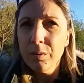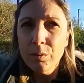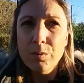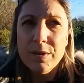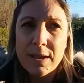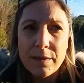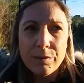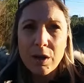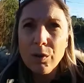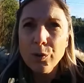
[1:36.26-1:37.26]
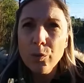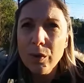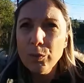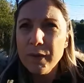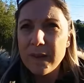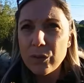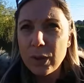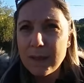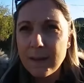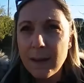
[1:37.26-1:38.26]
Donc vous allez voir quand on va monter sur
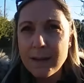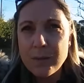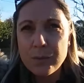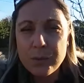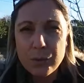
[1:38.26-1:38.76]
la terrasse où